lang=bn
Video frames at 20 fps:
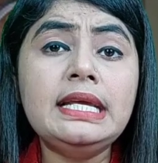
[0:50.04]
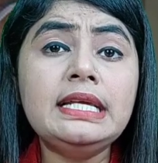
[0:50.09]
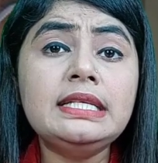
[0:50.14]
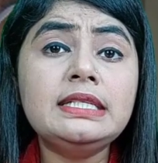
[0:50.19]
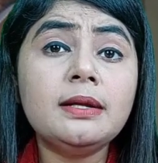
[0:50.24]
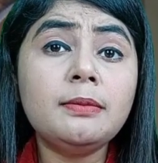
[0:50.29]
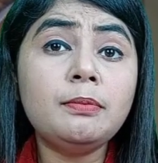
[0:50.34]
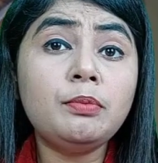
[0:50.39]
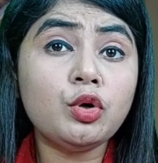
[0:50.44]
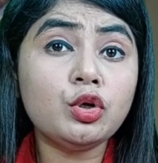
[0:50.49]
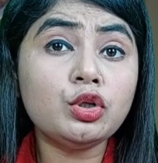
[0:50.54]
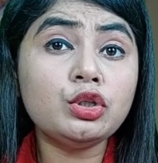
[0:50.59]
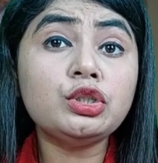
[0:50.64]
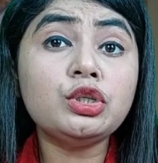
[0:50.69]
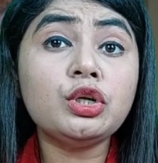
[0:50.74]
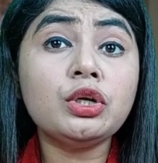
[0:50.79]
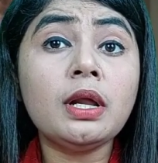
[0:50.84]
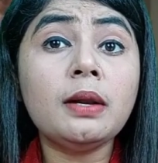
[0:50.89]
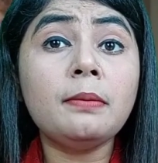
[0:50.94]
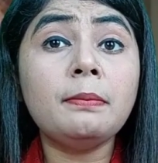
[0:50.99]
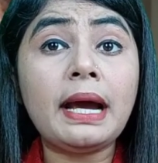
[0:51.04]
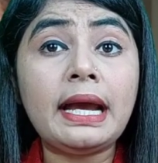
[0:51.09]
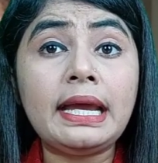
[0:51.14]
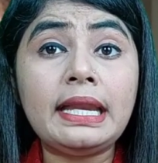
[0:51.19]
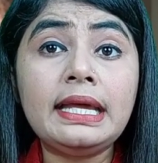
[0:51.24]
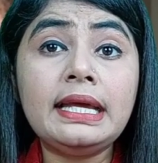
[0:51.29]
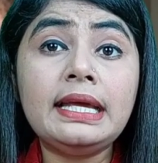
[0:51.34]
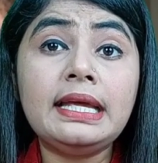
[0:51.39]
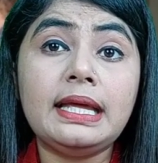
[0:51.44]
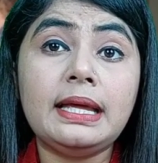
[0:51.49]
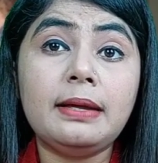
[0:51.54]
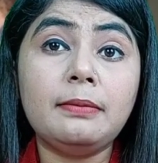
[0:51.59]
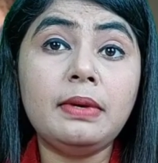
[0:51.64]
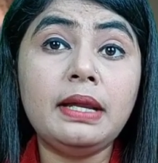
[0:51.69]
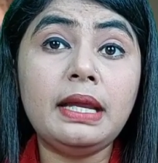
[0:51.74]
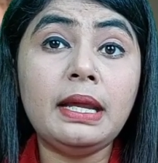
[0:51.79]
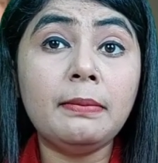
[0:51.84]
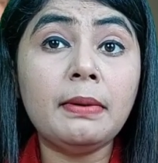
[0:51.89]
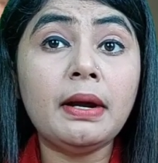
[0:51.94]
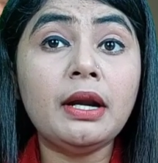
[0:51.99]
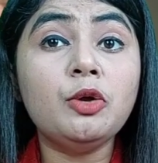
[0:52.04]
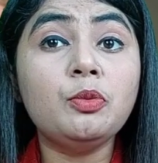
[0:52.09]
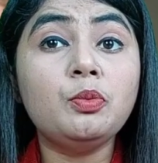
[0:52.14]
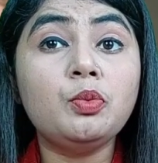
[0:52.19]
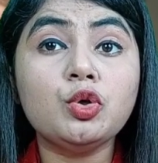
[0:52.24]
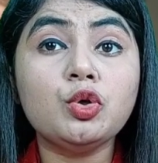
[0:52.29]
নিজের প্রযোজনার বাইরে গিয়ে এবারে